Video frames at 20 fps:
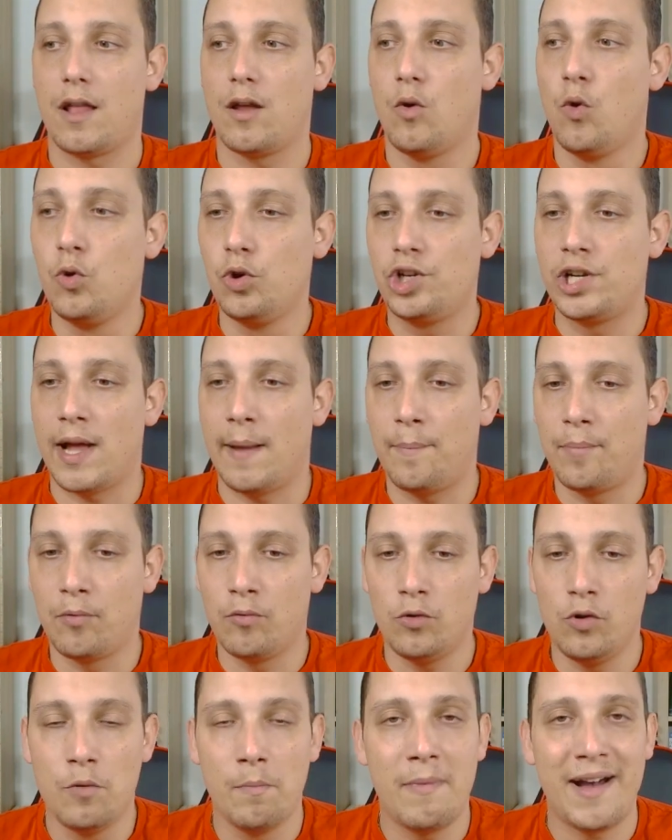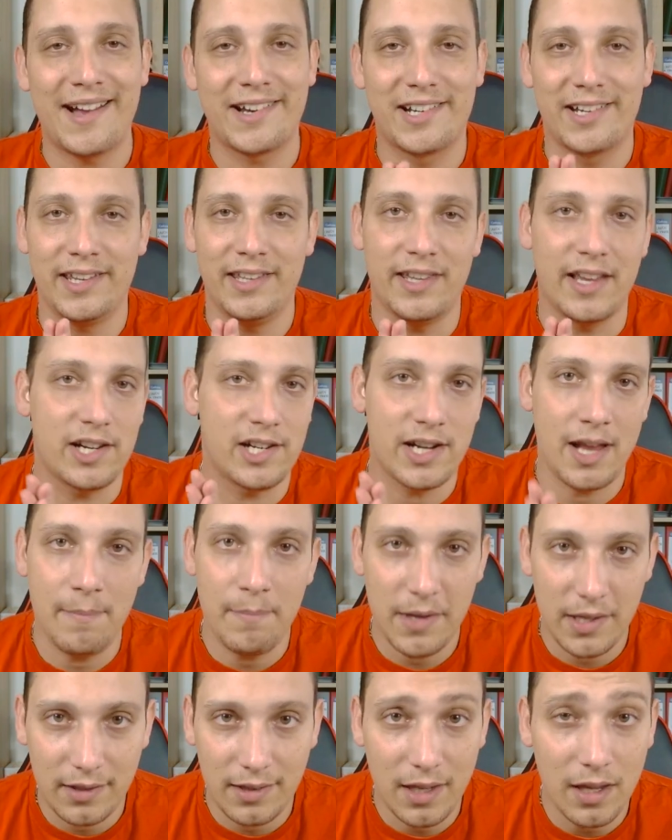au Japon, le marché n'a
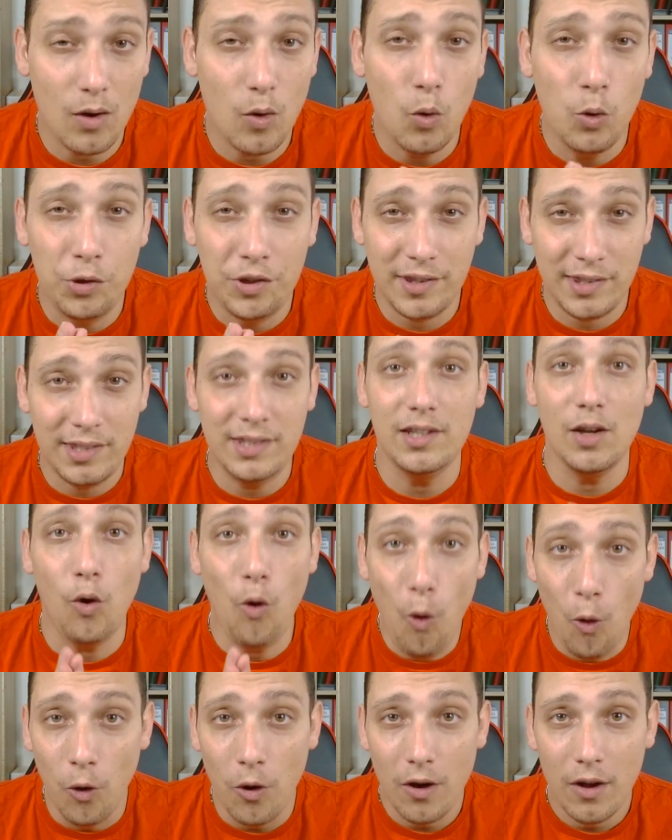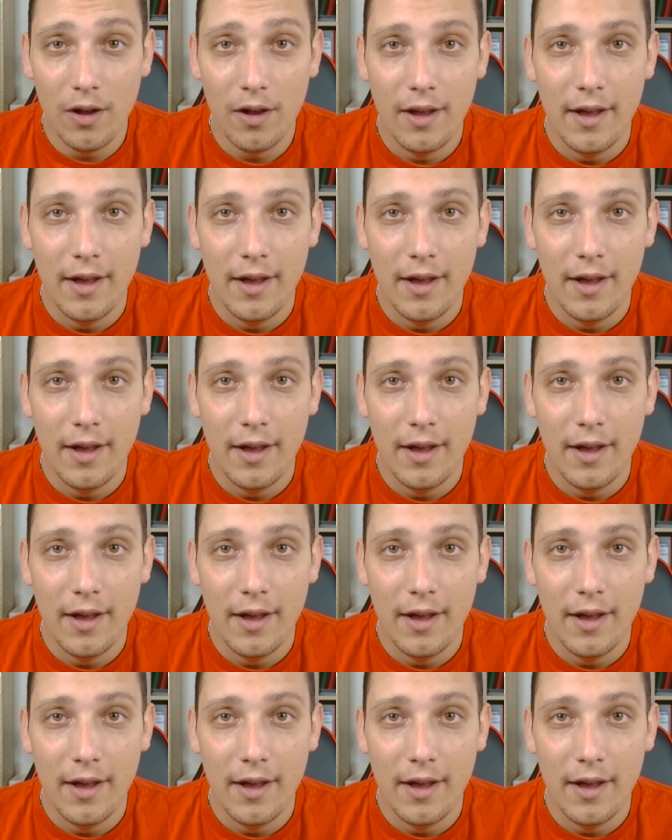jamais été aussi haut.